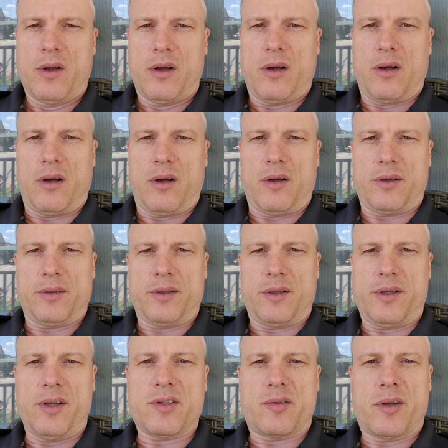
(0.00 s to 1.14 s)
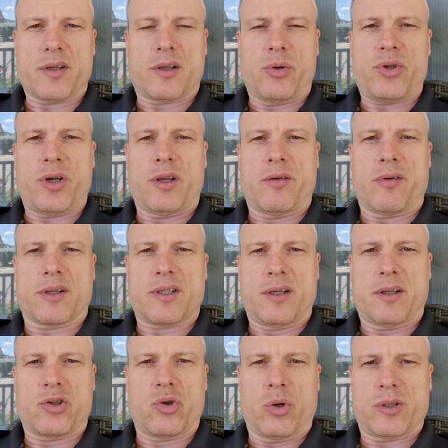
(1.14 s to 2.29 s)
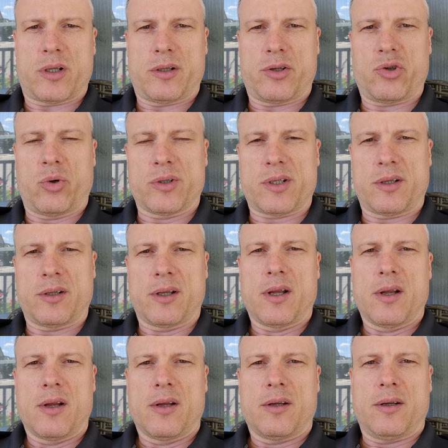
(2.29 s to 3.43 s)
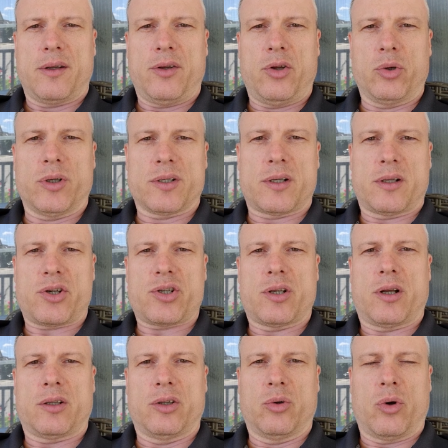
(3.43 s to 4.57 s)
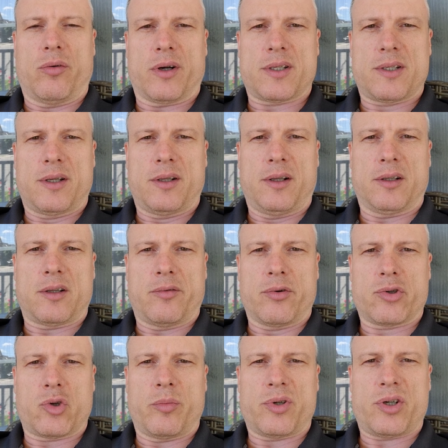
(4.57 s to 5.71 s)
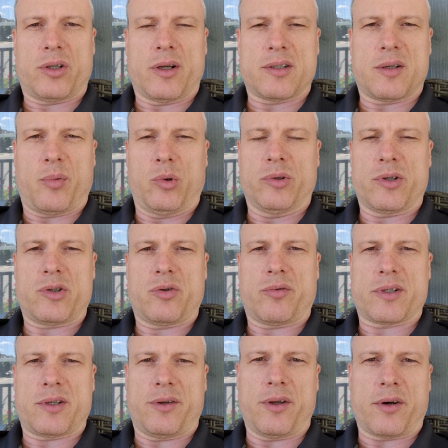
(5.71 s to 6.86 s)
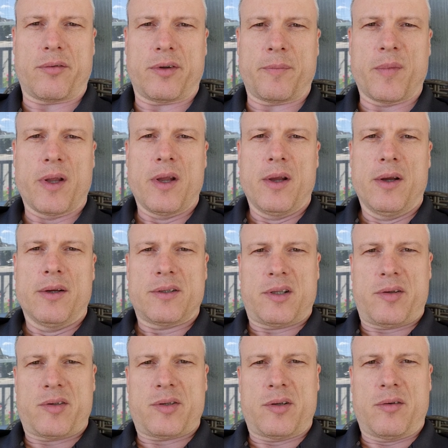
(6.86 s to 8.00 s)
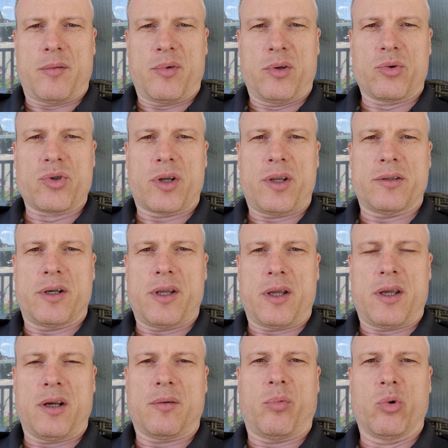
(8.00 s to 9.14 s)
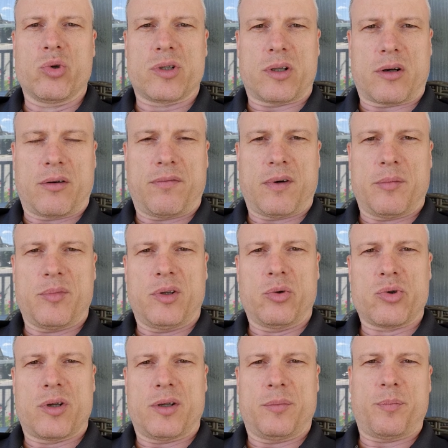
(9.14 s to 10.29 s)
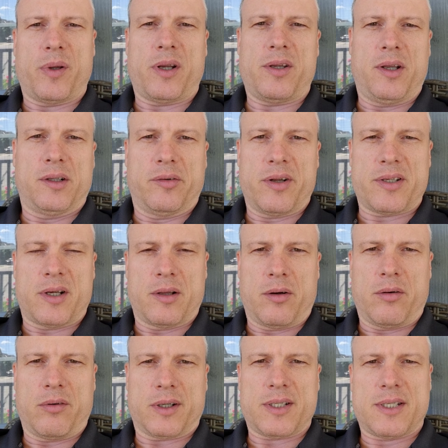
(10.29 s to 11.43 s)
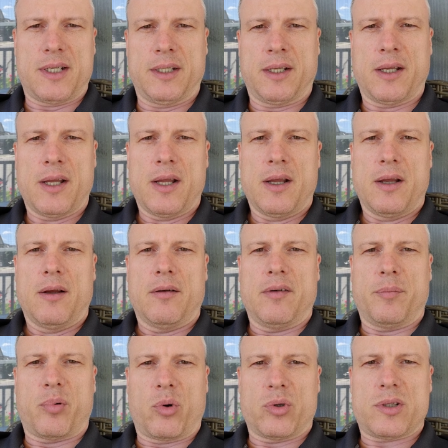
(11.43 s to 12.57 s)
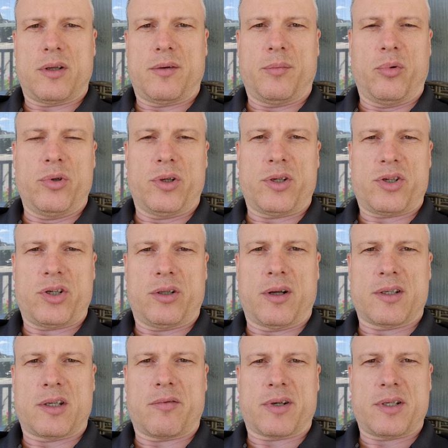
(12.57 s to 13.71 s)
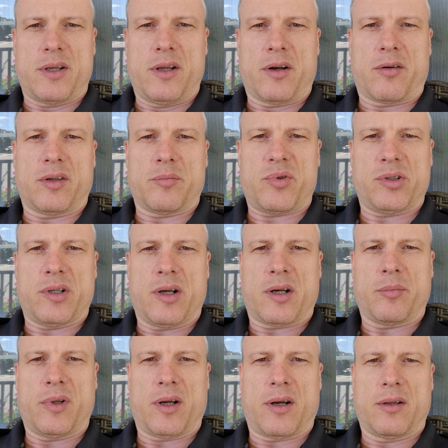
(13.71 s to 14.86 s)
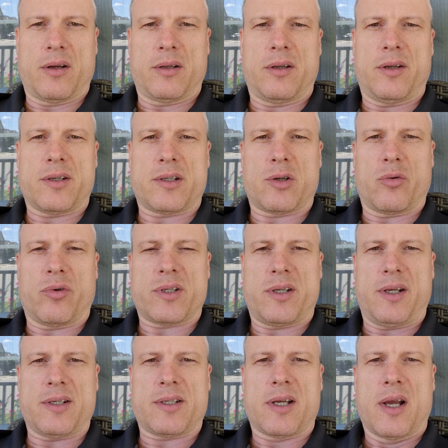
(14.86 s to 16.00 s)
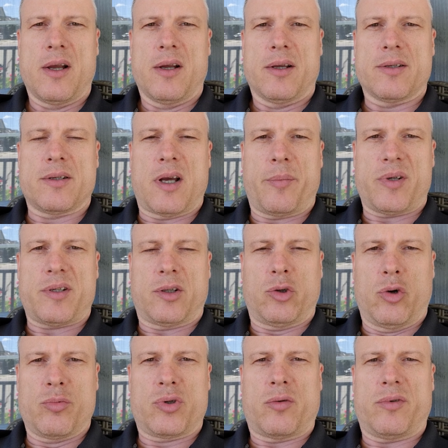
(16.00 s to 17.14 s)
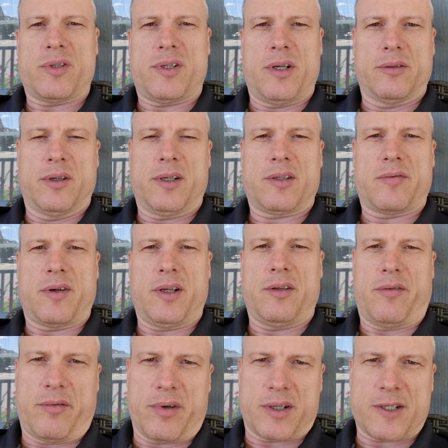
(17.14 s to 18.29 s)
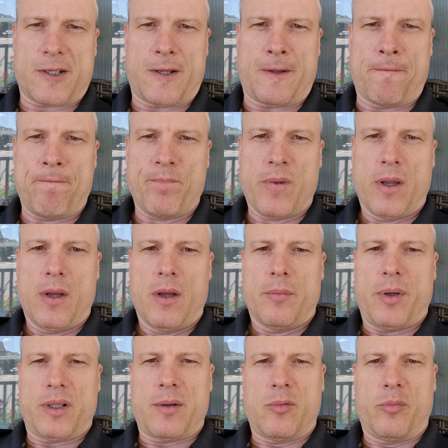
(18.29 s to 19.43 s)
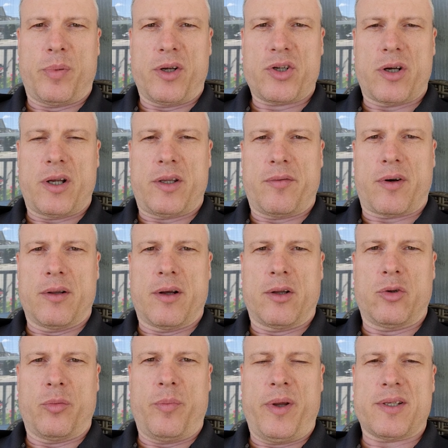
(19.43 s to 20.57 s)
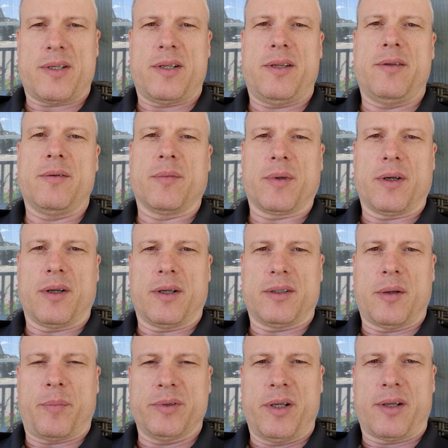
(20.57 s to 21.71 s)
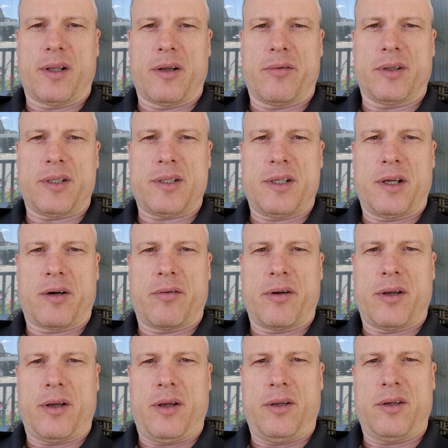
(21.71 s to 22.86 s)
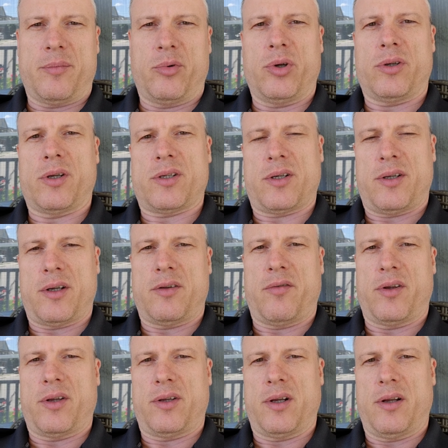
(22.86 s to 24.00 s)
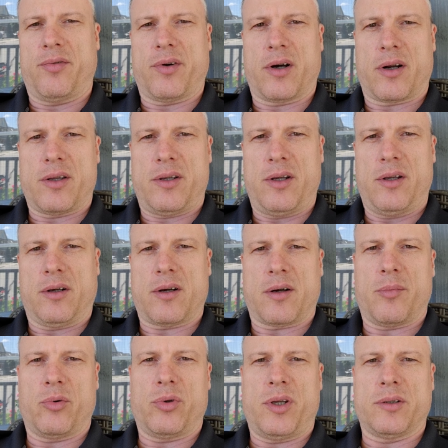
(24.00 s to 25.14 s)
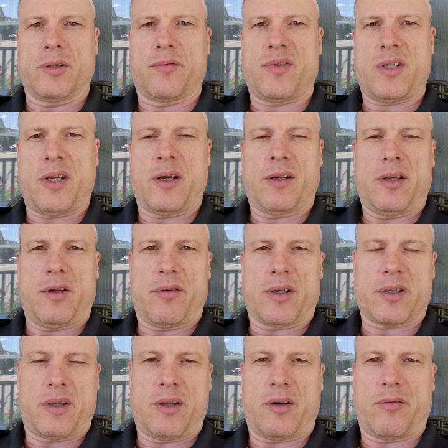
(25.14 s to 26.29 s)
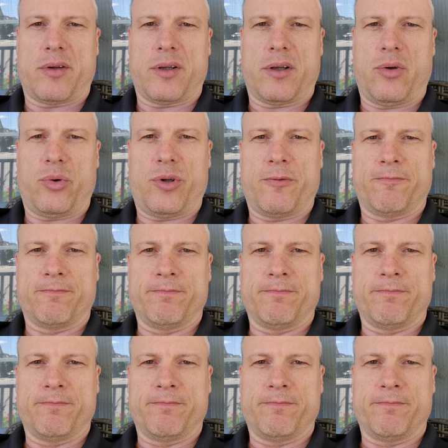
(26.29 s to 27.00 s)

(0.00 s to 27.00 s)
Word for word: А, единственное исключение вакцина и Джонсон, ее достаточно одной вакцины для того, чтобы считаться полностью вакцинированным. Соответственно, вам не нужно делать никаких бустеров, вам не нужно переделывать заново вакцины. Вы просто будете считаться вакцинированным человеком для Канады, если у вас есть запись о том, что вы сделали свои две вакцины. Поэтому приезжайте в Канаду без Э, дополнительного тестирования и не будете сидеть две недели в карантине, как будут делать все невакцинированные люди.